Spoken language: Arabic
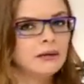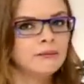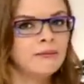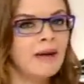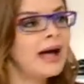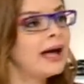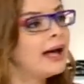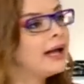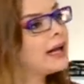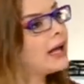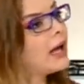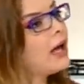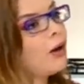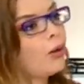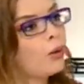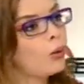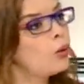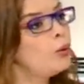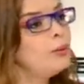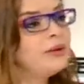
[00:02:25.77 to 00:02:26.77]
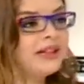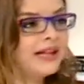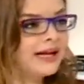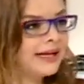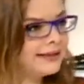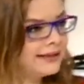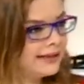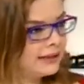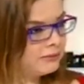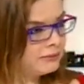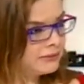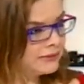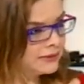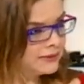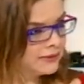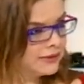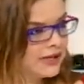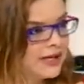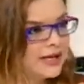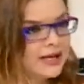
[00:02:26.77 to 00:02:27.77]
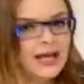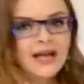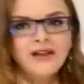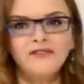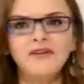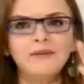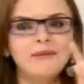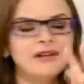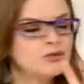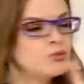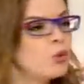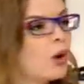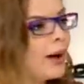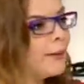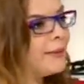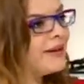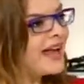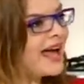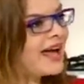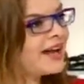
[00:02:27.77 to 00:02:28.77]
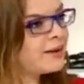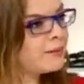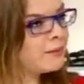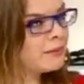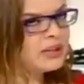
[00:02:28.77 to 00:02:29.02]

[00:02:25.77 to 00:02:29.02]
مع إلغاء عقوبة الإعدام مم. كان في مجموعه من أر...